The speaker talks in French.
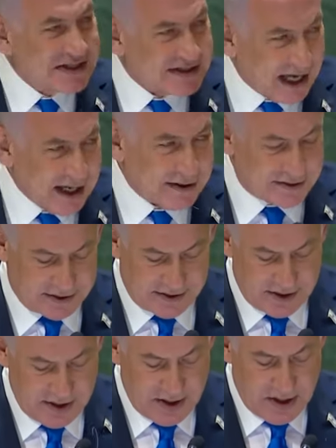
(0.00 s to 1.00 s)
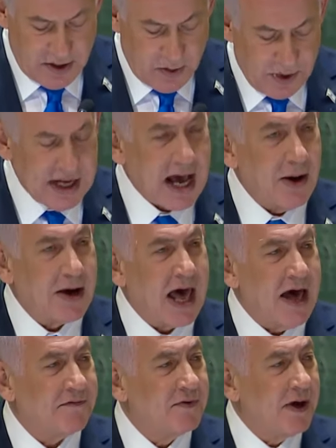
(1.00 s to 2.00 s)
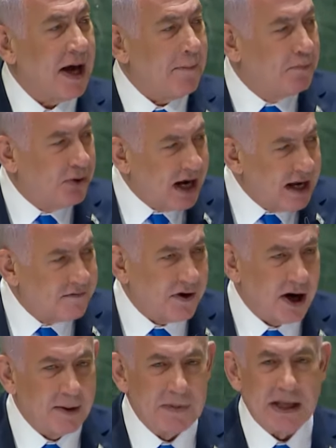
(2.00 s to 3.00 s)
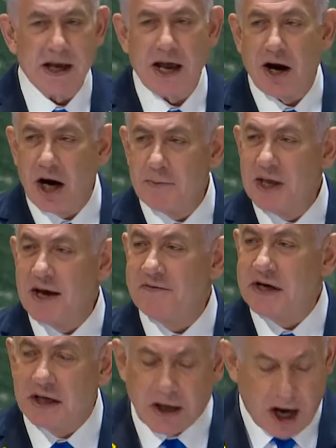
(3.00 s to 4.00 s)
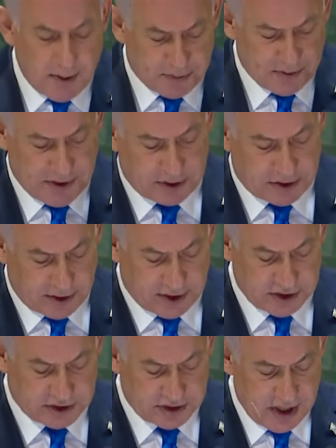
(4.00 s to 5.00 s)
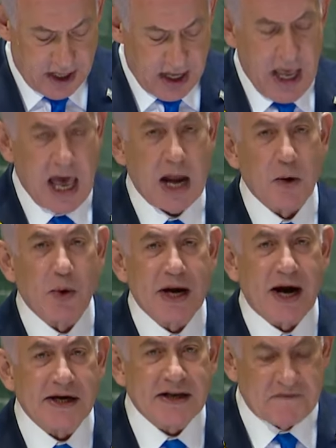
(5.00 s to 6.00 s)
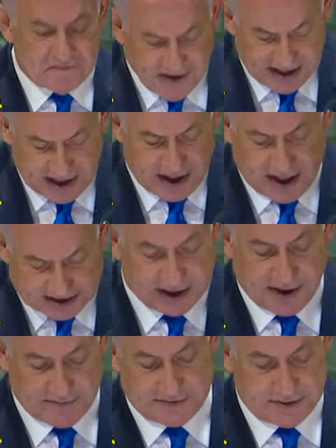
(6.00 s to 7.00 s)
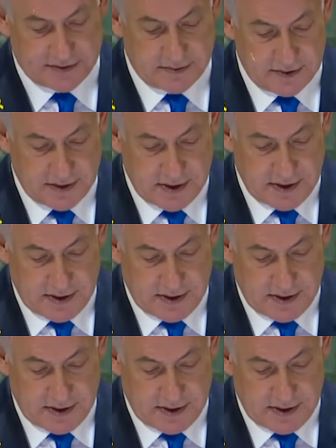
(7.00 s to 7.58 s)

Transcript: défendre, nous avons à présent un État, une armée courageuse, une armée d'un courage incomparable, et nous nous